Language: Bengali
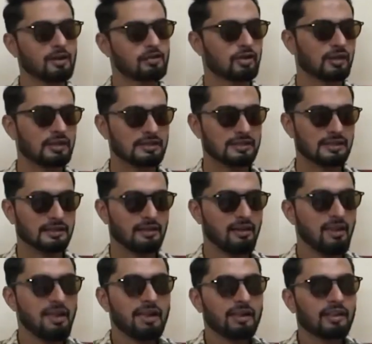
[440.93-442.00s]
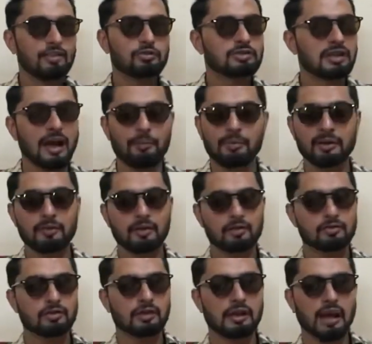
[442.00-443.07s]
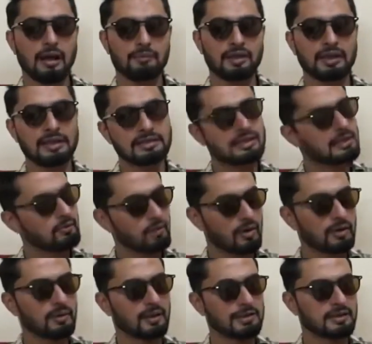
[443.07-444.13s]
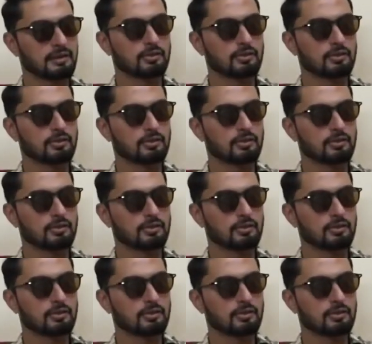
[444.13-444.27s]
মাংস খেয়েছি আচ্ছা কিন্তু সাপের মাংস আমি গেছিলাম কয়েকটা বাজার